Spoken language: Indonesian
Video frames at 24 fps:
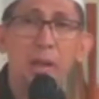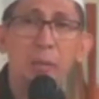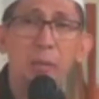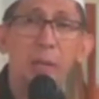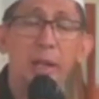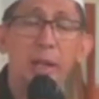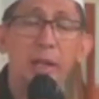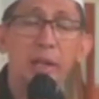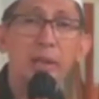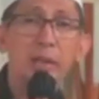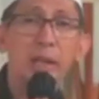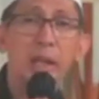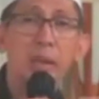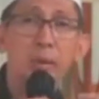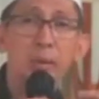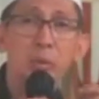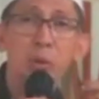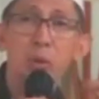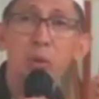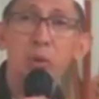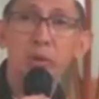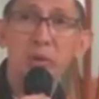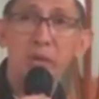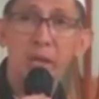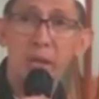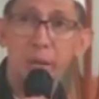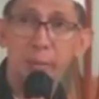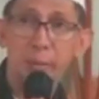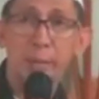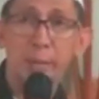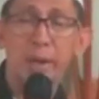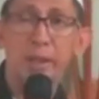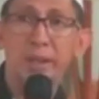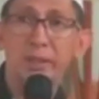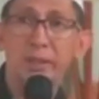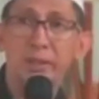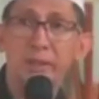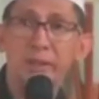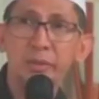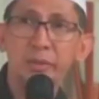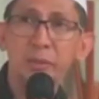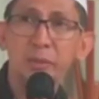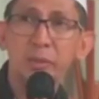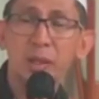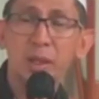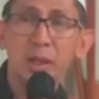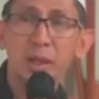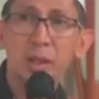baik dalam ucapan,
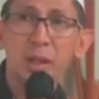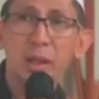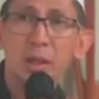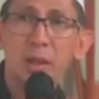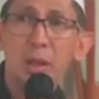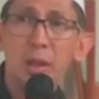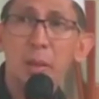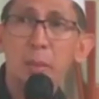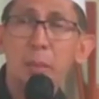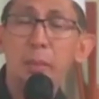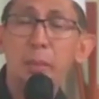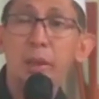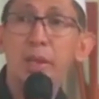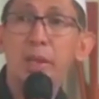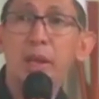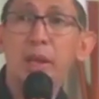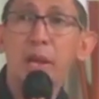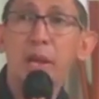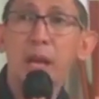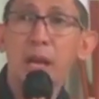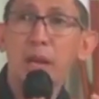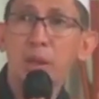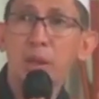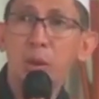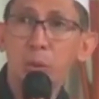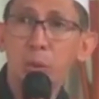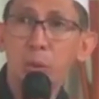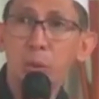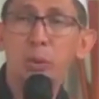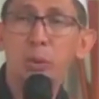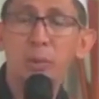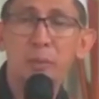perilaku